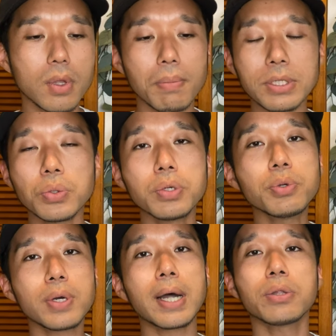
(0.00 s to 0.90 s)
まあ、そういう
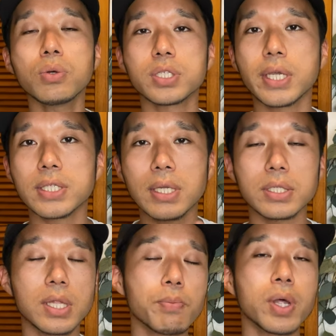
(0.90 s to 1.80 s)
ものがあると指摘さ
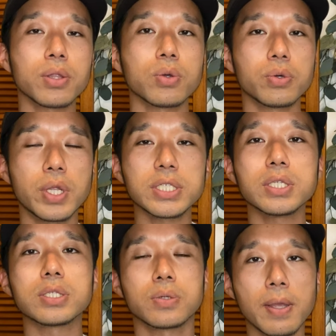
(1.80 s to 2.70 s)
してもらえると嬉しい
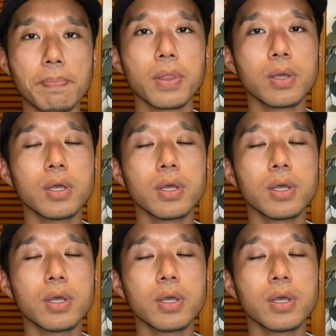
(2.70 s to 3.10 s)
んですよね。